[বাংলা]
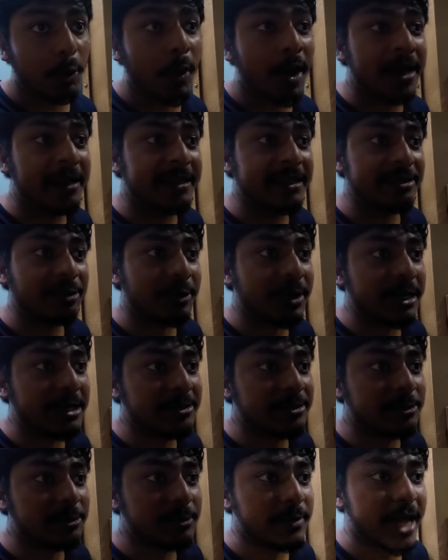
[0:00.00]
কয়েকদিন ধরে
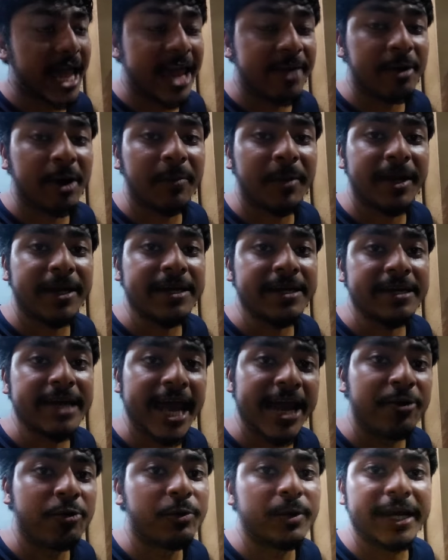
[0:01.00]
কিন্তু এইভাবেই
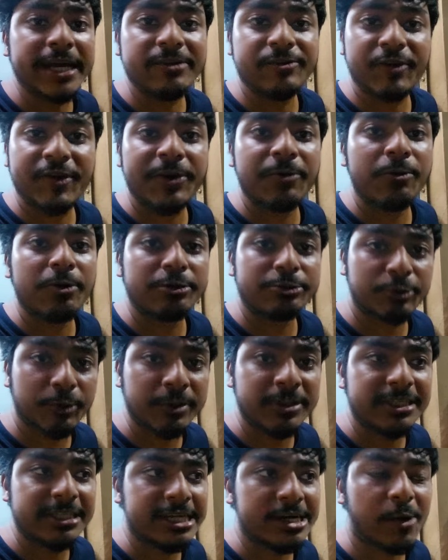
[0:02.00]
এই রুটেই ট্রেনগুলো
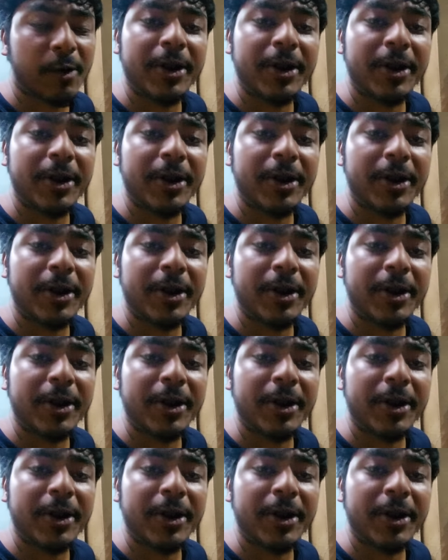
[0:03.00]
চলছে